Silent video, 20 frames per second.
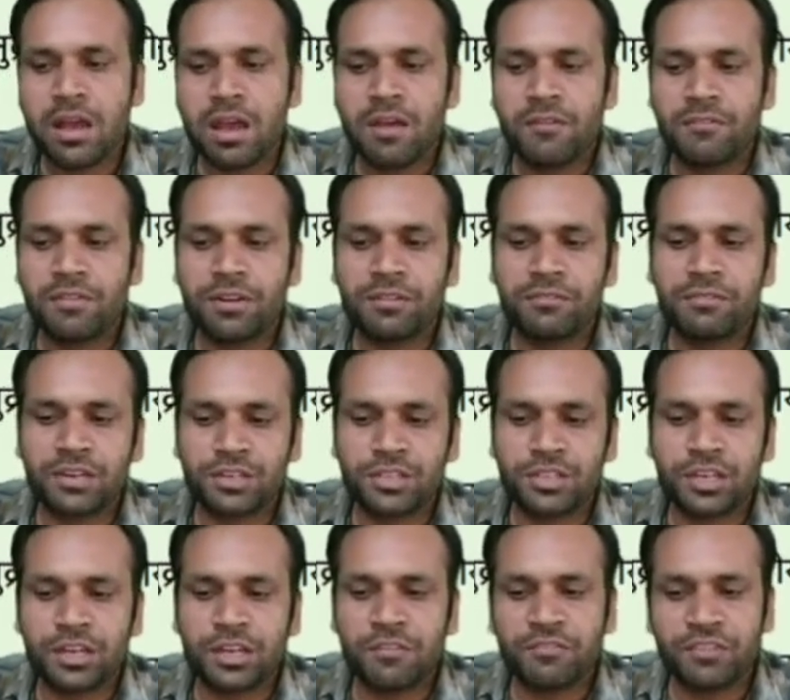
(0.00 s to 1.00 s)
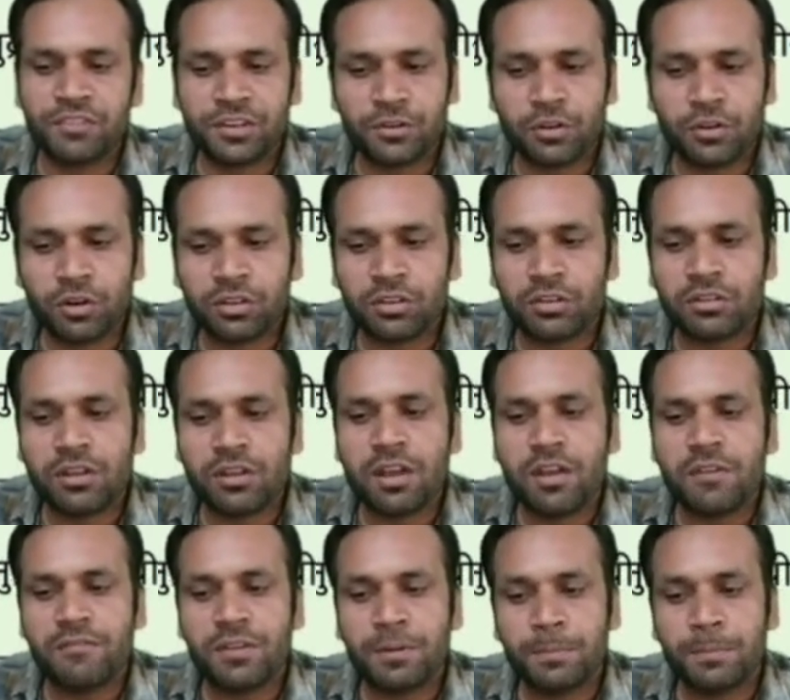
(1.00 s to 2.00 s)
फिर फर्स्ट नेम फिर डॉट
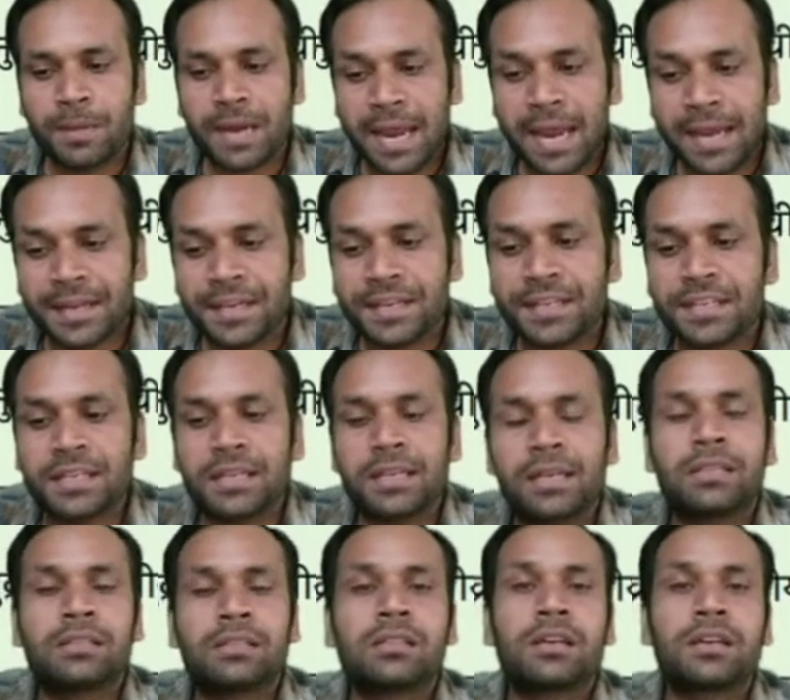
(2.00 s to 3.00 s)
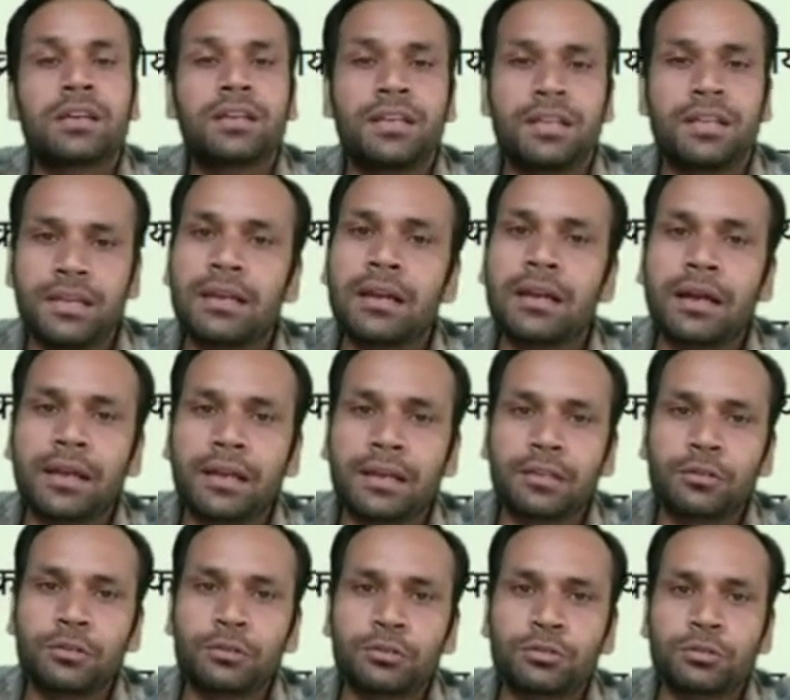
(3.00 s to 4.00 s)
फिर ब्रैकेट के अंदर ईयर आएगा
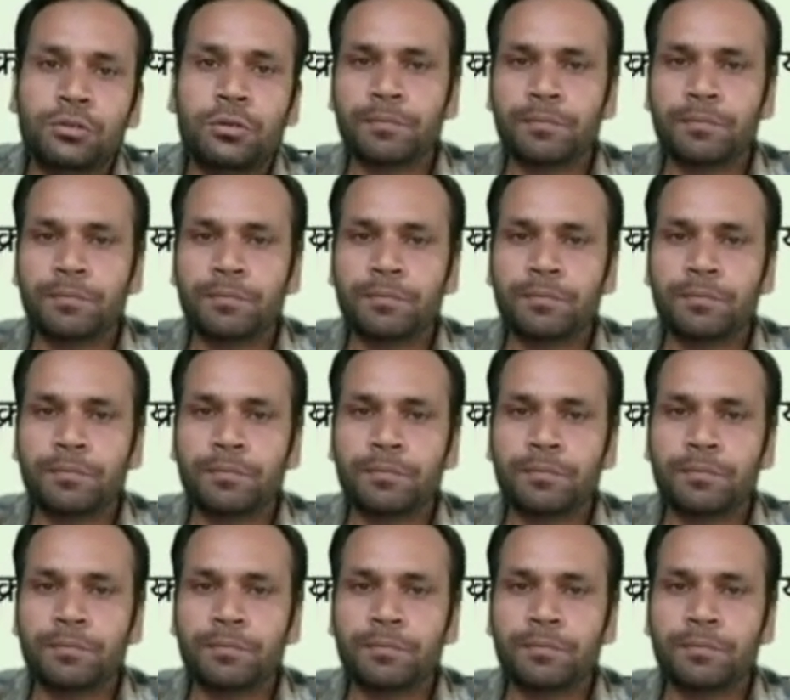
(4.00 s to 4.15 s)
दोस्तों